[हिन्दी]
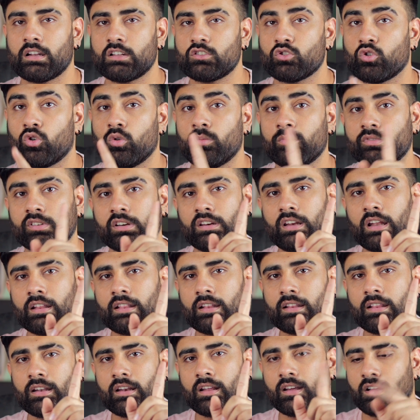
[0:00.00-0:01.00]
रहा है जो होम स्क्रीन
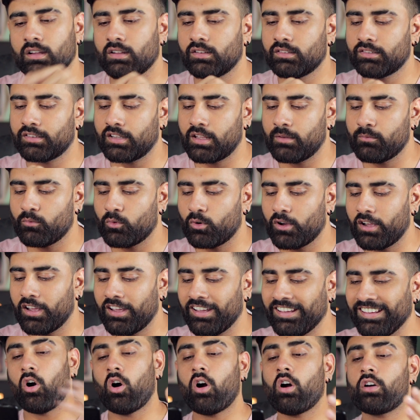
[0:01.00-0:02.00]
आता था ना सेम वो है
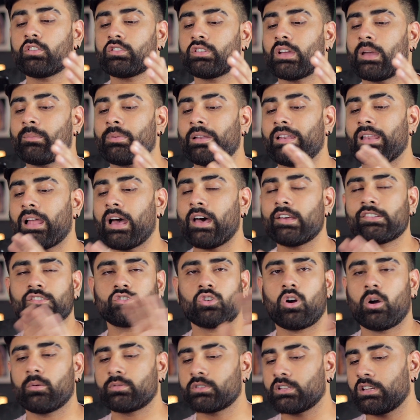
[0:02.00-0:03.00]
और यहाँ पे लास्ट
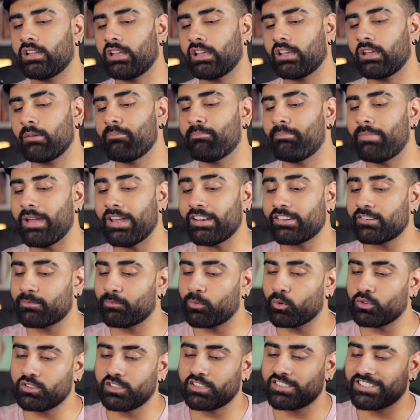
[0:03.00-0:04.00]
जो ऑप्शन है कि बेस्ट
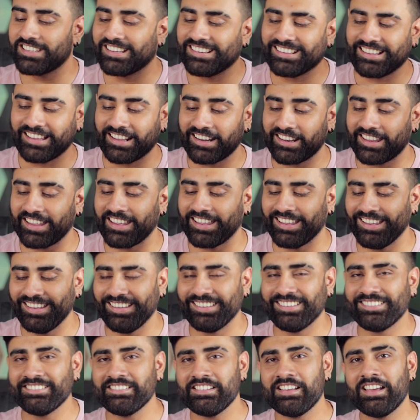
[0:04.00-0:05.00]
पोजीशन करके है
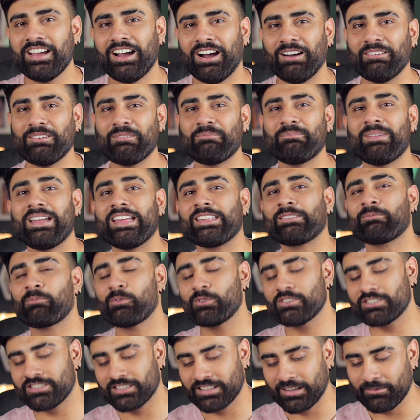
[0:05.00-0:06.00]
अभी बेस्ट
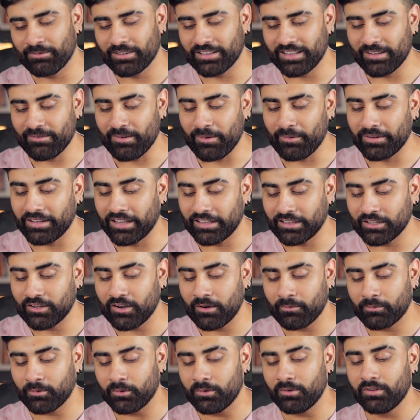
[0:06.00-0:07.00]
पोजीशन का मतलब मैं बताता हूँ
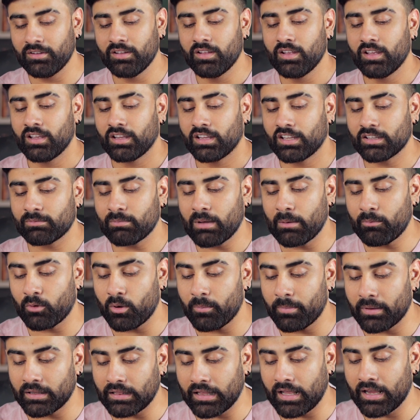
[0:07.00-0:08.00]
आपको जिसमें आपको
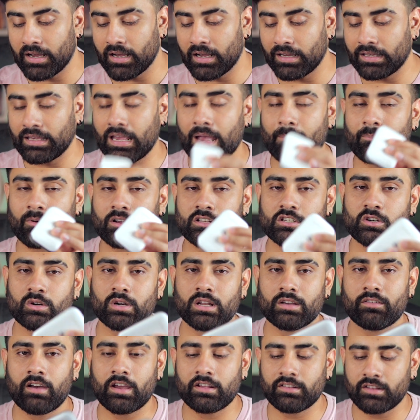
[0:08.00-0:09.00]
बताएगा कि आपका जो
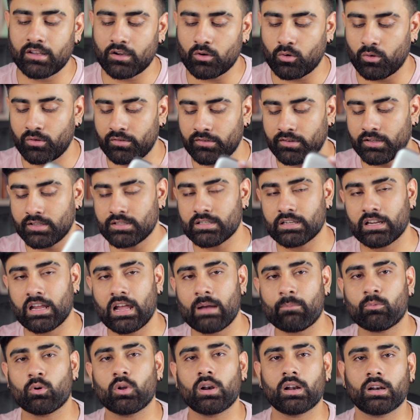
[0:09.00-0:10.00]
डिवाइस है कौन से जगह
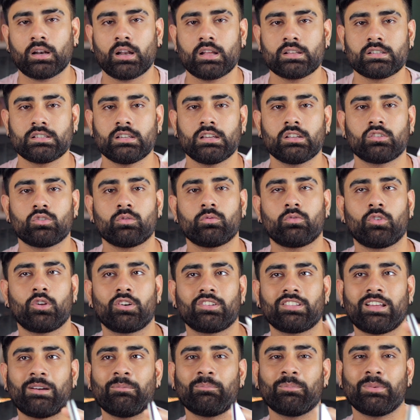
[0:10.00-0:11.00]
आपको रखना चाहिए तो फॉर
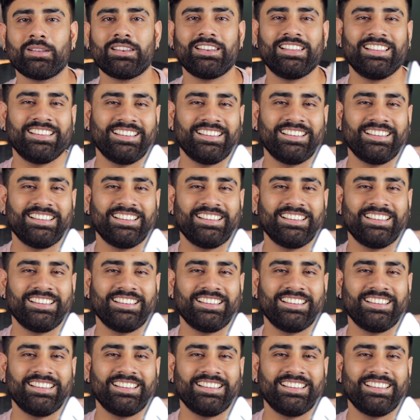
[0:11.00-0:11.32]
एग्जांपल